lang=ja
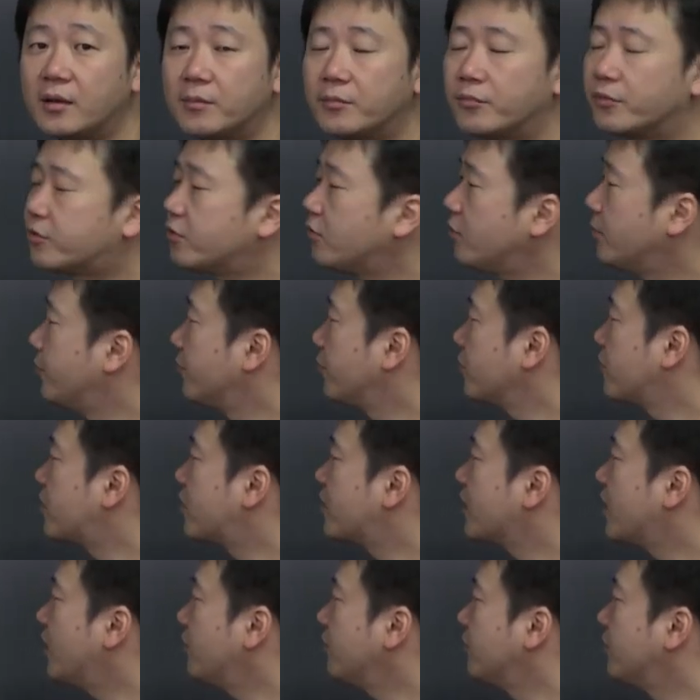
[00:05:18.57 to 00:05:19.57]
もちろんもの
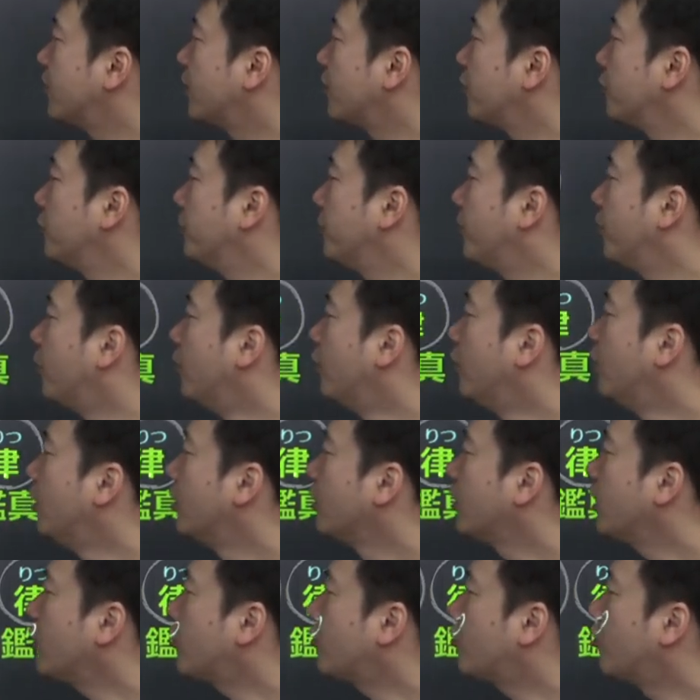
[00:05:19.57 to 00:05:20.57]
違うんだけども
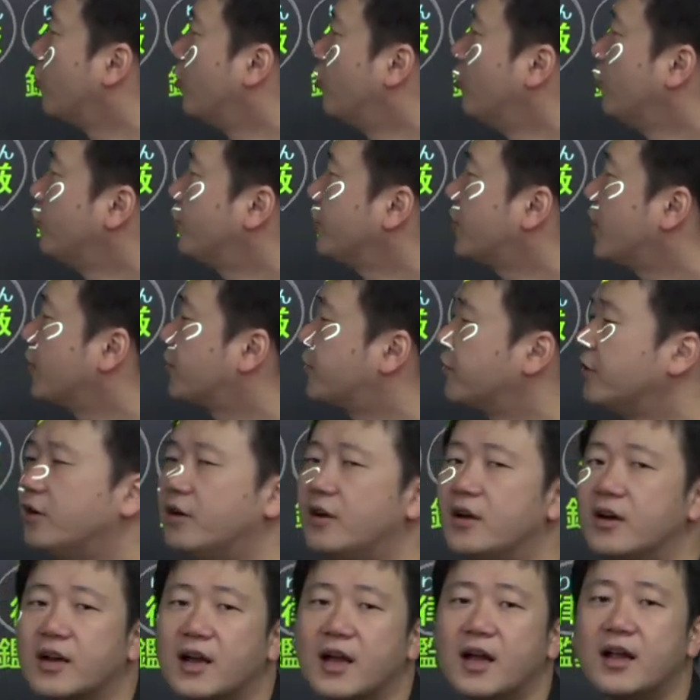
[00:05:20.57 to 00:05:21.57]
結構深く
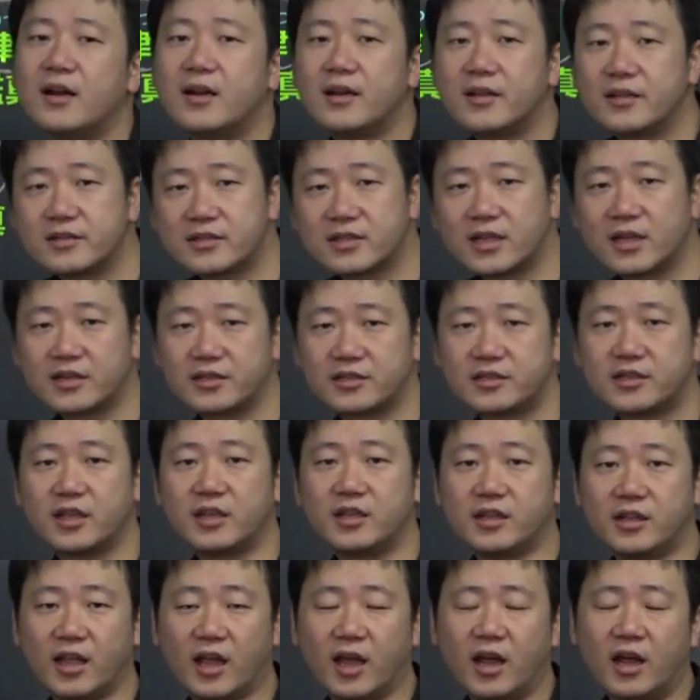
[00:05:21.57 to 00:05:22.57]
関連したりして
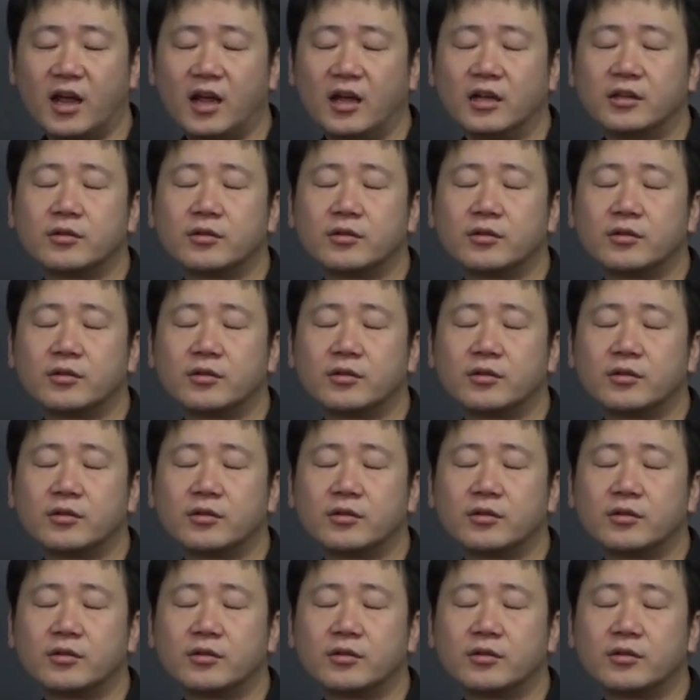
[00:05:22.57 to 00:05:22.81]
いて、